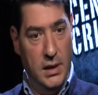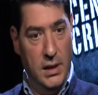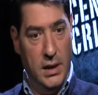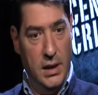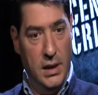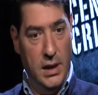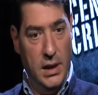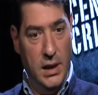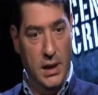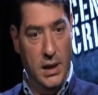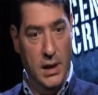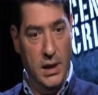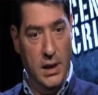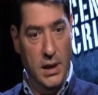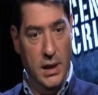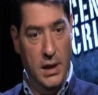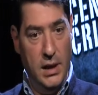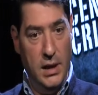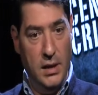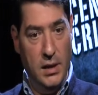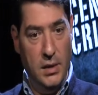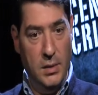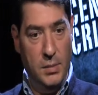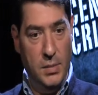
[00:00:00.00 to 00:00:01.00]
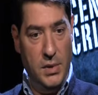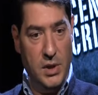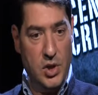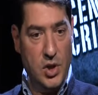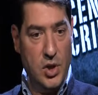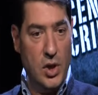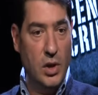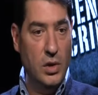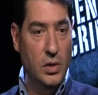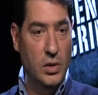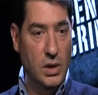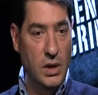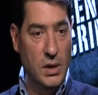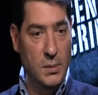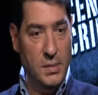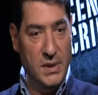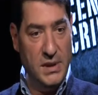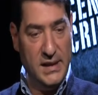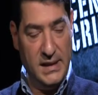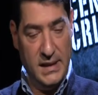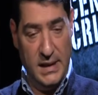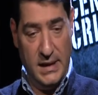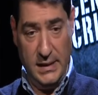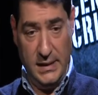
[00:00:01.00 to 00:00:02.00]
e, e perciò con il
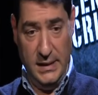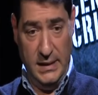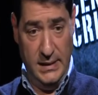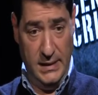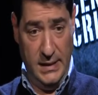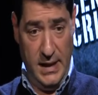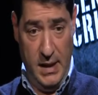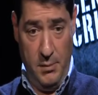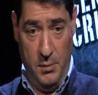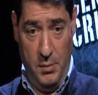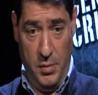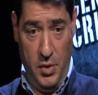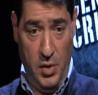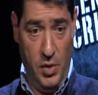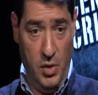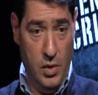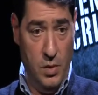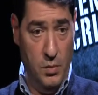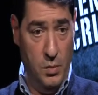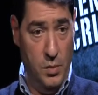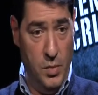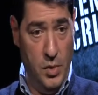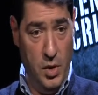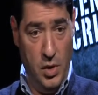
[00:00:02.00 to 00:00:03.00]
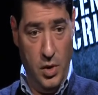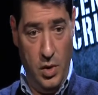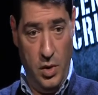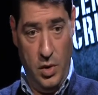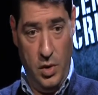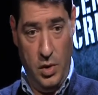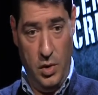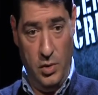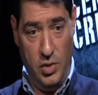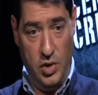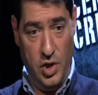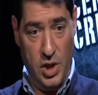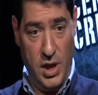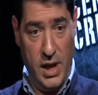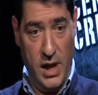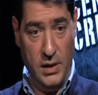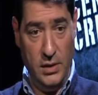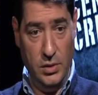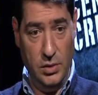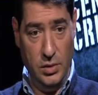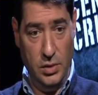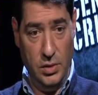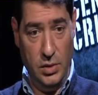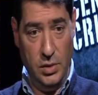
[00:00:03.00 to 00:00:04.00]
passare del tempo ho un po'
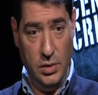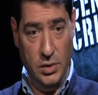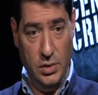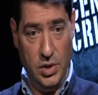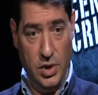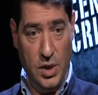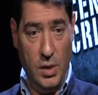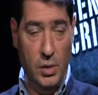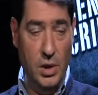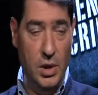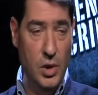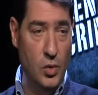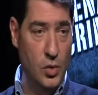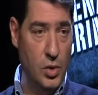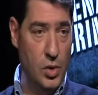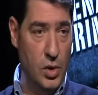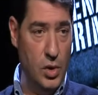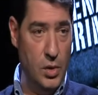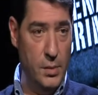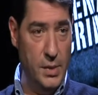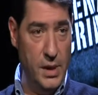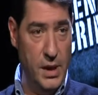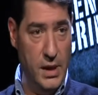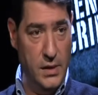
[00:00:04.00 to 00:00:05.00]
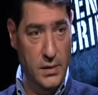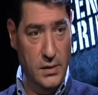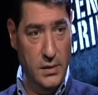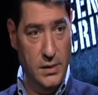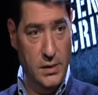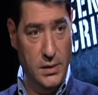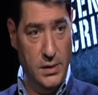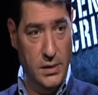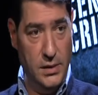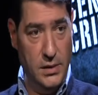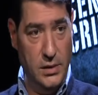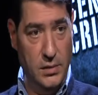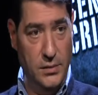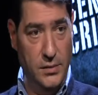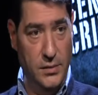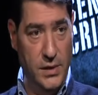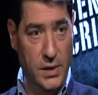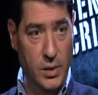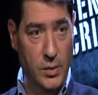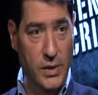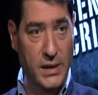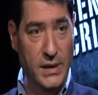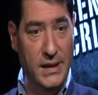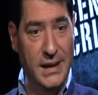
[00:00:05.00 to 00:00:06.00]
girato diciamo, l'Europa, eh, ho
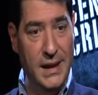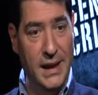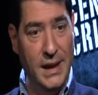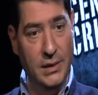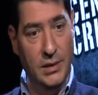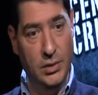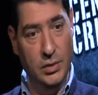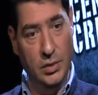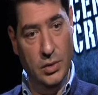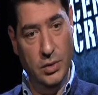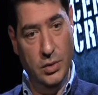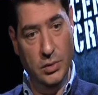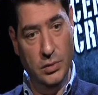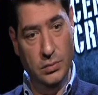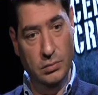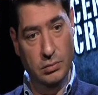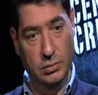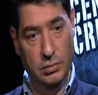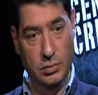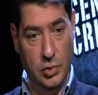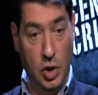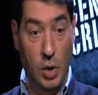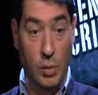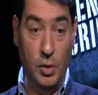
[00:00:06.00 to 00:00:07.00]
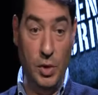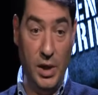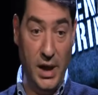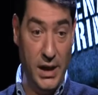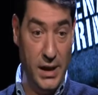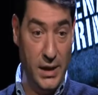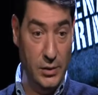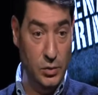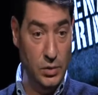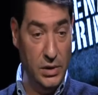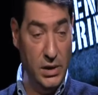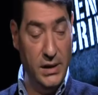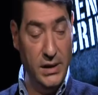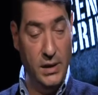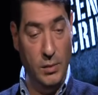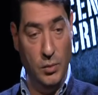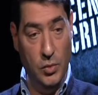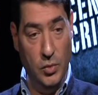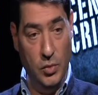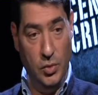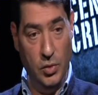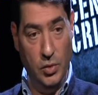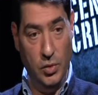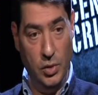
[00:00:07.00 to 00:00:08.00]
frequentato, mm, dopo la caduta del
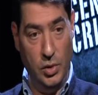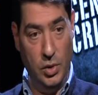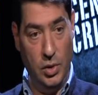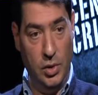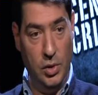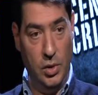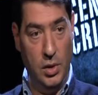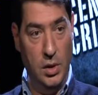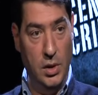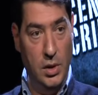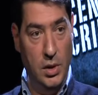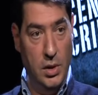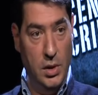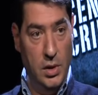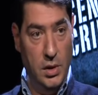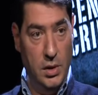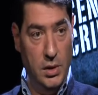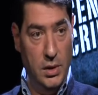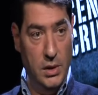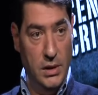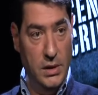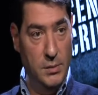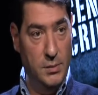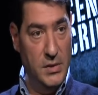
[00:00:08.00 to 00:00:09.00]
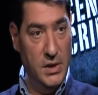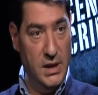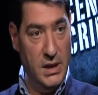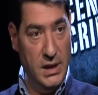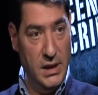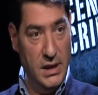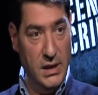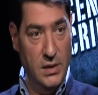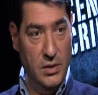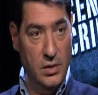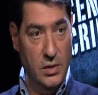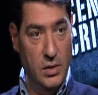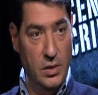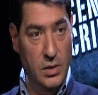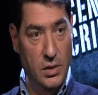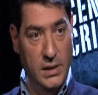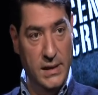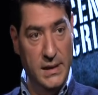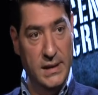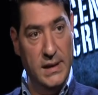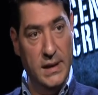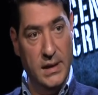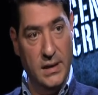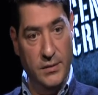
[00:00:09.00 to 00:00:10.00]
muro eh, di Berlino, ho
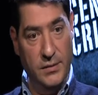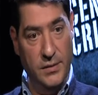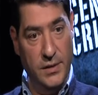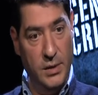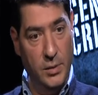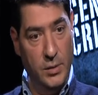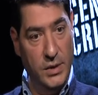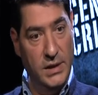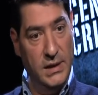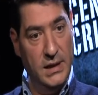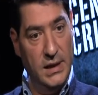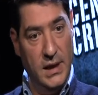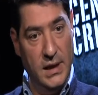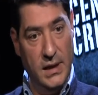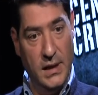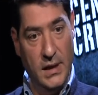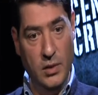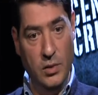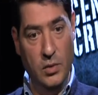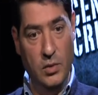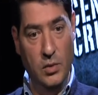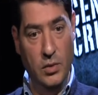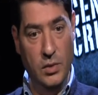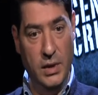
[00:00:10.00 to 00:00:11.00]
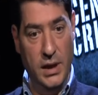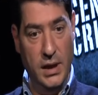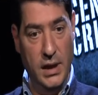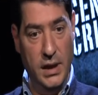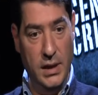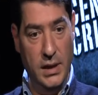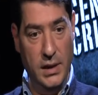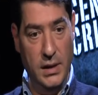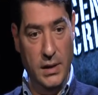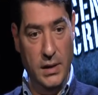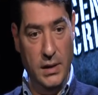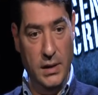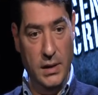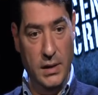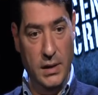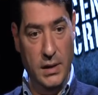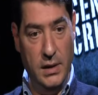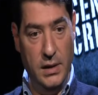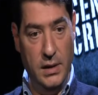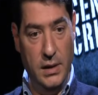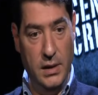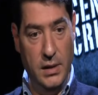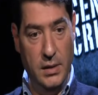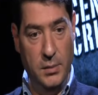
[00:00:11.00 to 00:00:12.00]
iniziato a frequentare
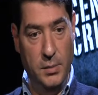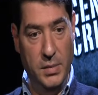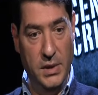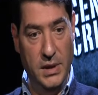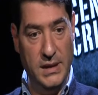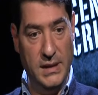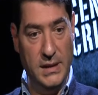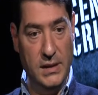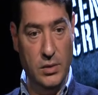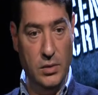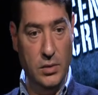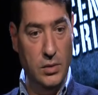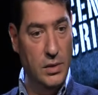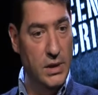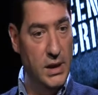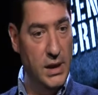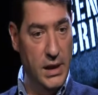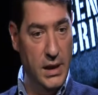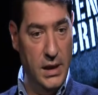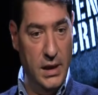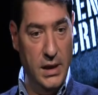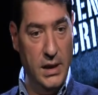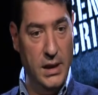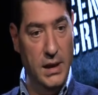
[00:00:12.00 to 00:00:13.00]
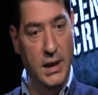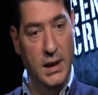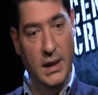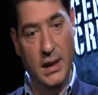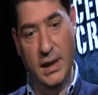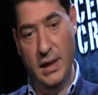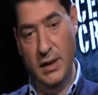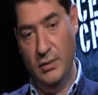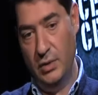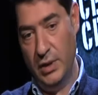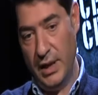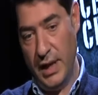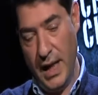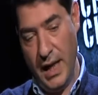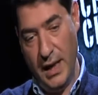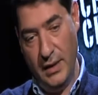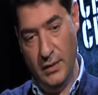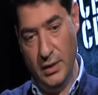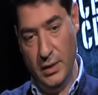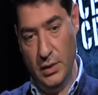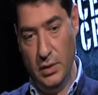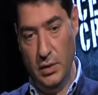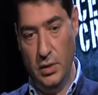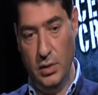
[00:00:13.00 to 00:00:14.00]
alcune eh, persone che
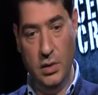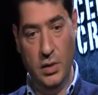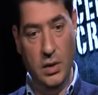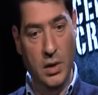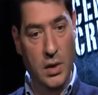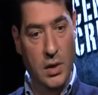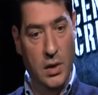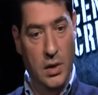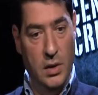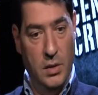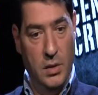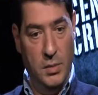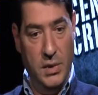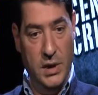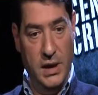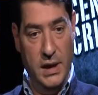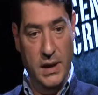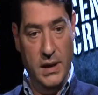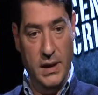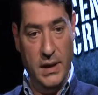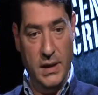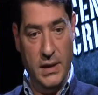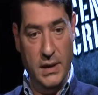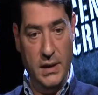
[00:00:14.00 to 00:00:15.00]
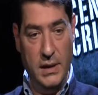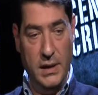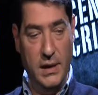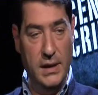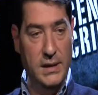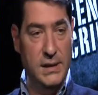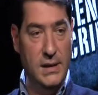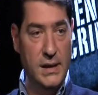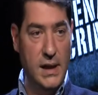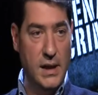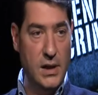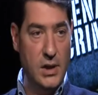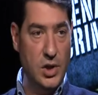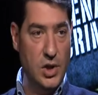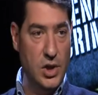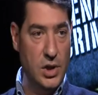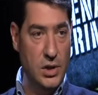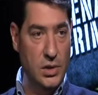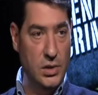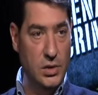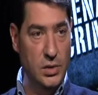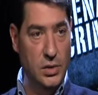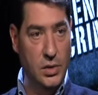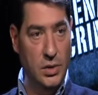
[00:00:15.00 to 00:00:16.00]
lavoravano per eh,
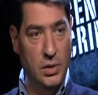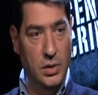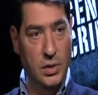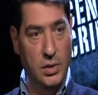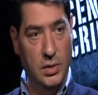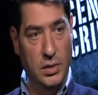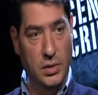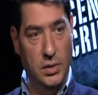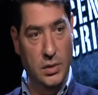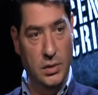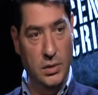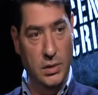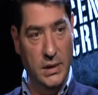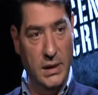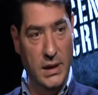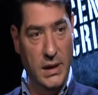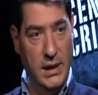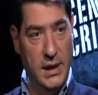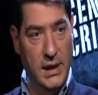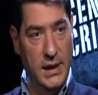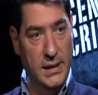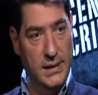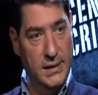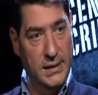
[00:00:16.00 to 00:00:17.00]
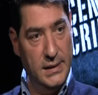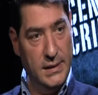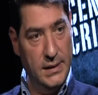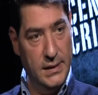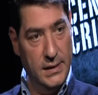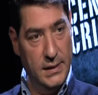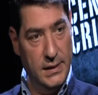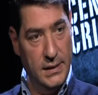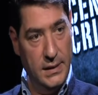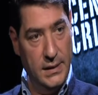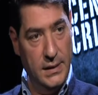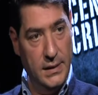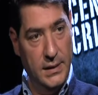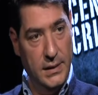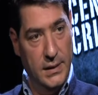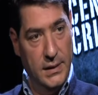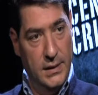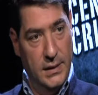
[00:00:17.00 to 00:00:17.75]
l'esercito dell'ex eh,